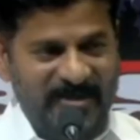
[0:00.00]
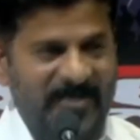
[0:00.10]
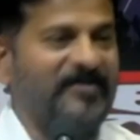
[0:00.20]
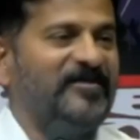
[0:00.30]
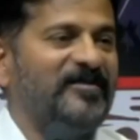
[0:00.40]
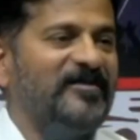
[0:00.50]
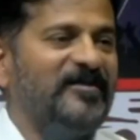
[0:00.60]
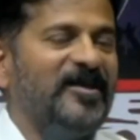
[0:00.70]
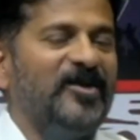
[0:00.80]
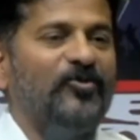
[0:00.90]
అని
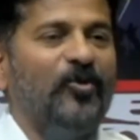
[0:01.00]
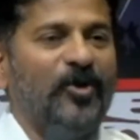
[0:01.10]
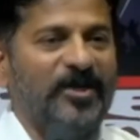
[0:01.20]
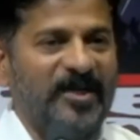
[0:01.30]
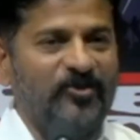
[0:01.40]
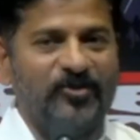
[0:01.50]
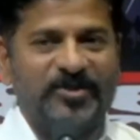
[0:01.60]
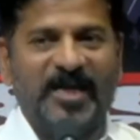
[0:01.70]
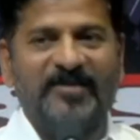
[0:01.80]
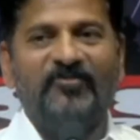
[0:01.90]
నూటికి నూరు
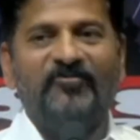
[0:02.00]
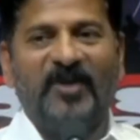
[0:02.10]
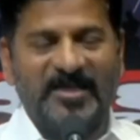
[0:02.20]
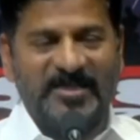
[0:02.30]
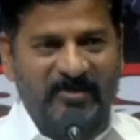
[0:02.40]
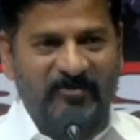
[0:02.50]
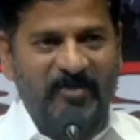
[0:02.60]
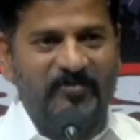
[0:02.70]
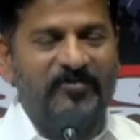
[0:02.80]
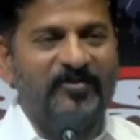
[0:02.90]
శాతం వాస్తవం